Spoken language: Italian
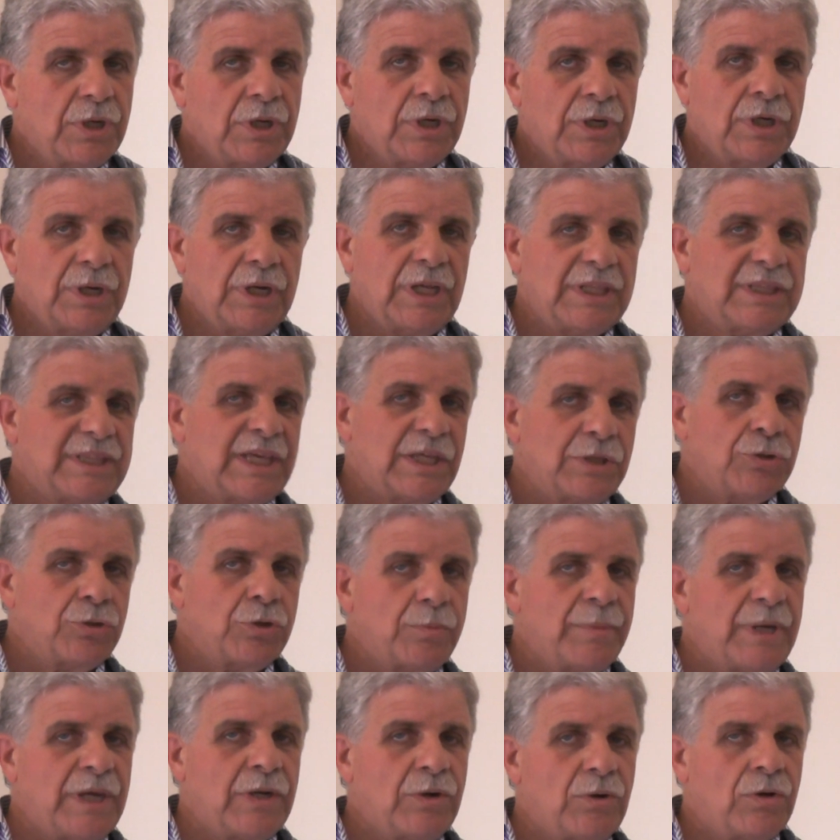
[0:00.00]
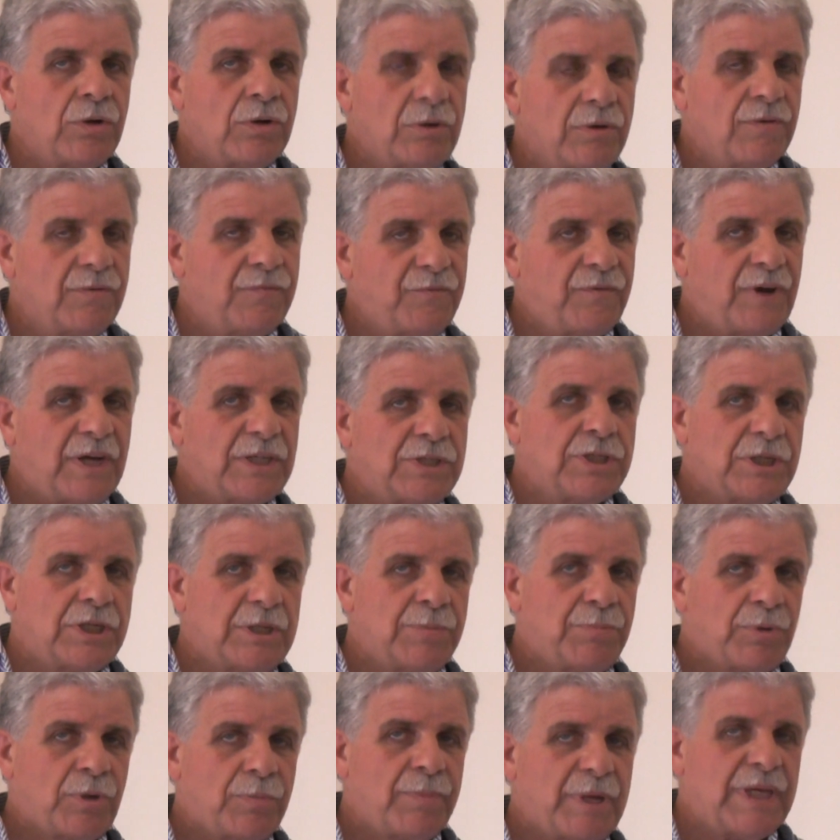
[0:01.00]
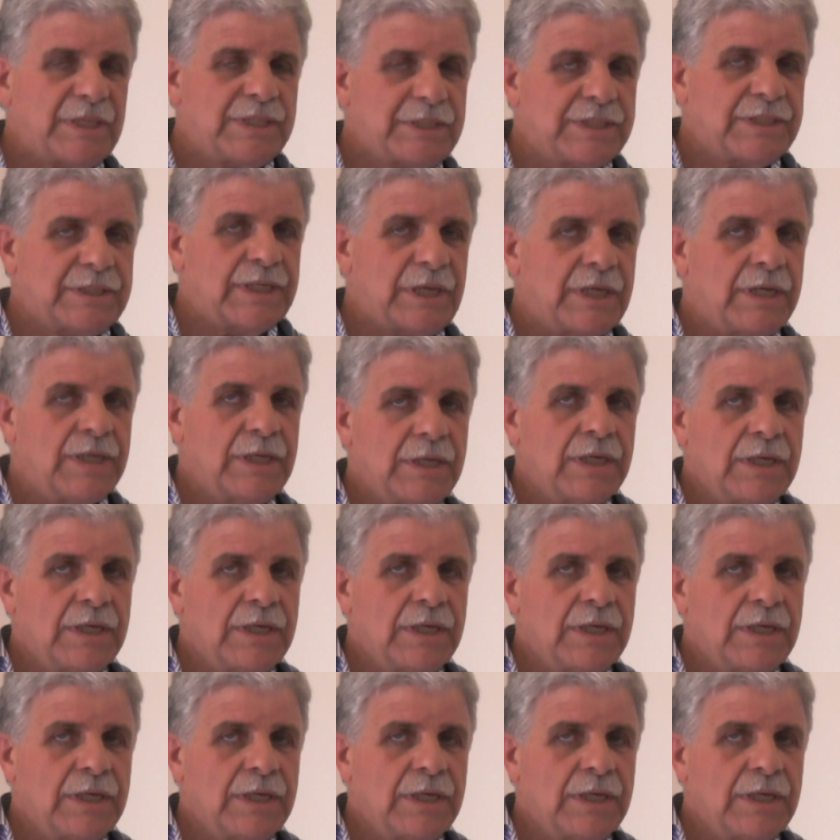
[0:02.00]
né tantomeno facili promesse.